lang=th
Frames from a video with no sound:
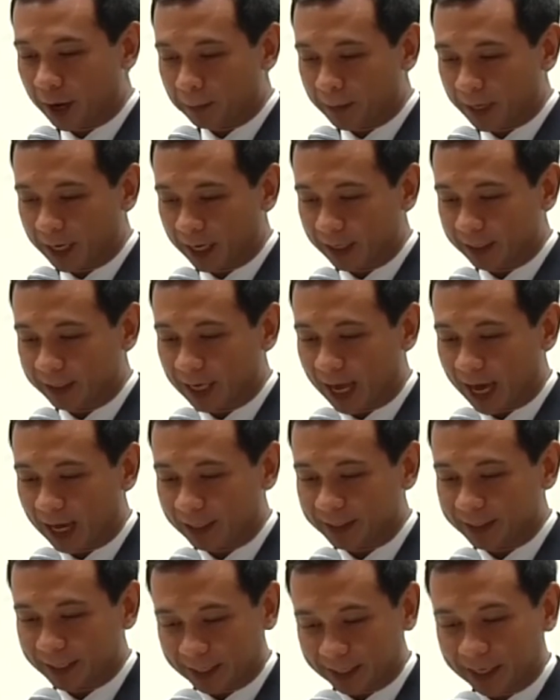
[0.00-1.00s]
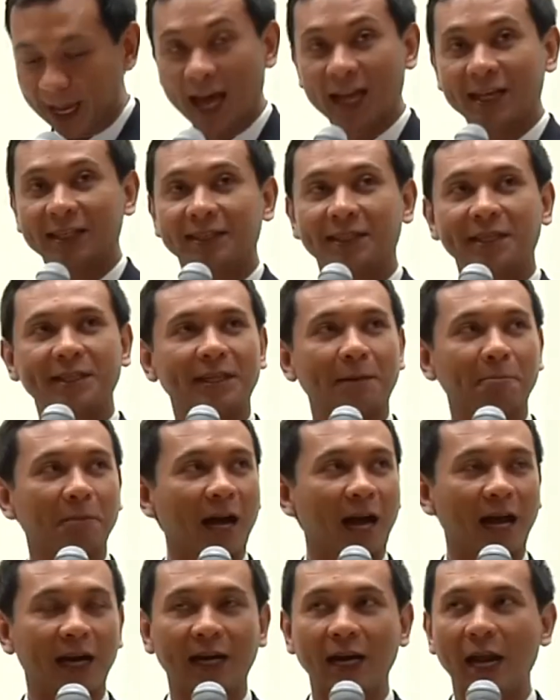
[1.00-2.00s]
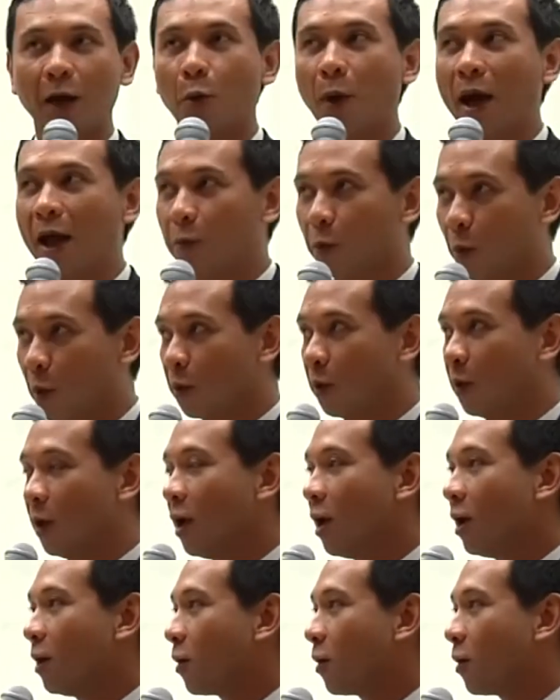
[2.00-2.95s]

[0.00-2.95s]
ศาสตราจารย์ ดร อมรรัตน์พงดารา